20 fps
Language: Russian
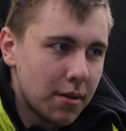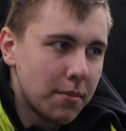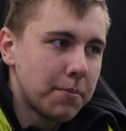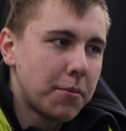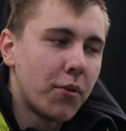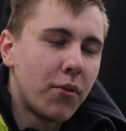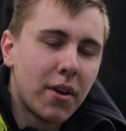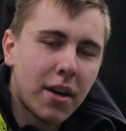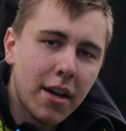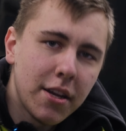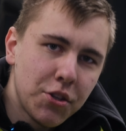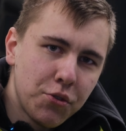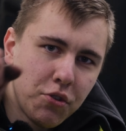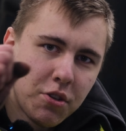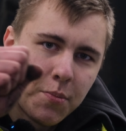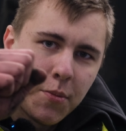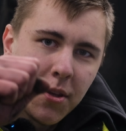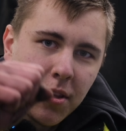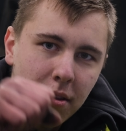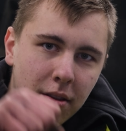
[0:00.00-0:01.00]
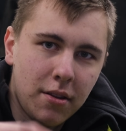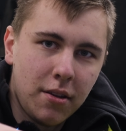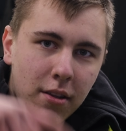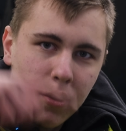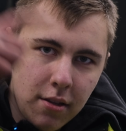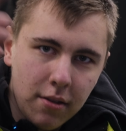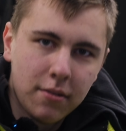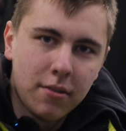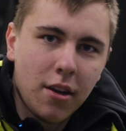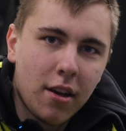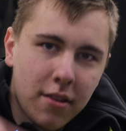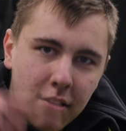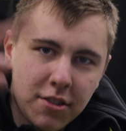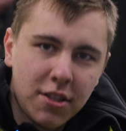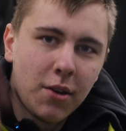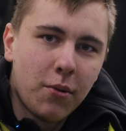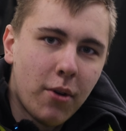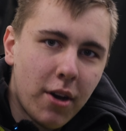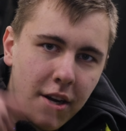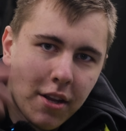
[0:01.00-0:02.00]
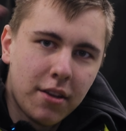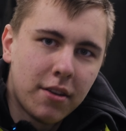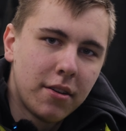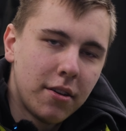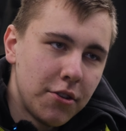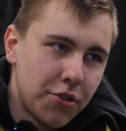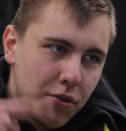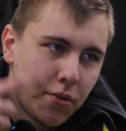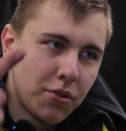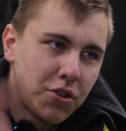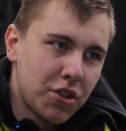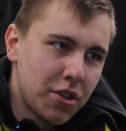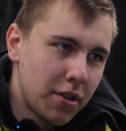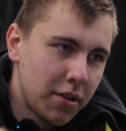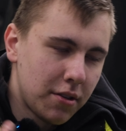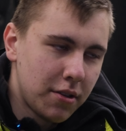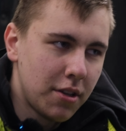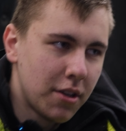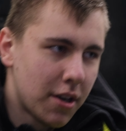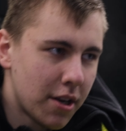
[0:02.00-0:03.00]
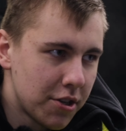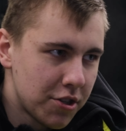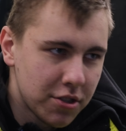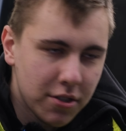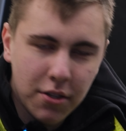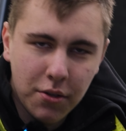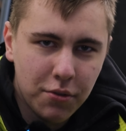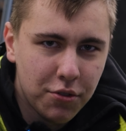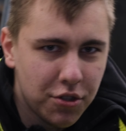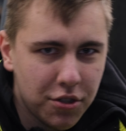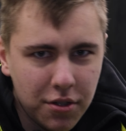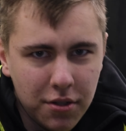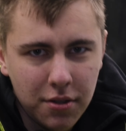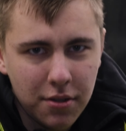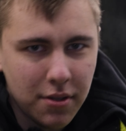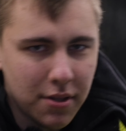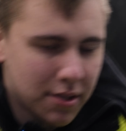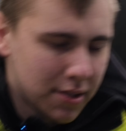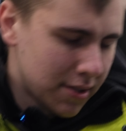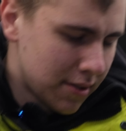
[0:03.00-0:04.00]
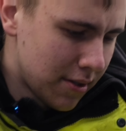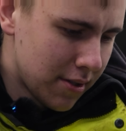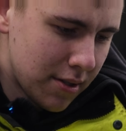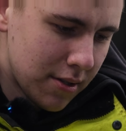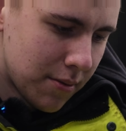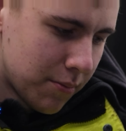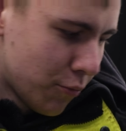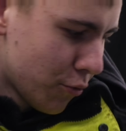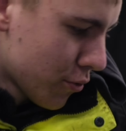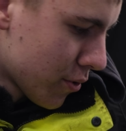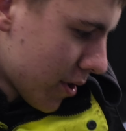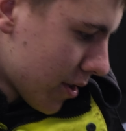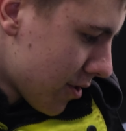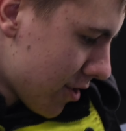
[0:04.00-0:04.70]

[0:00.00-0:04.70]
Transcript: Поворачиваешь медленно и как на заварке колесо начинает херачить. Короче, мутная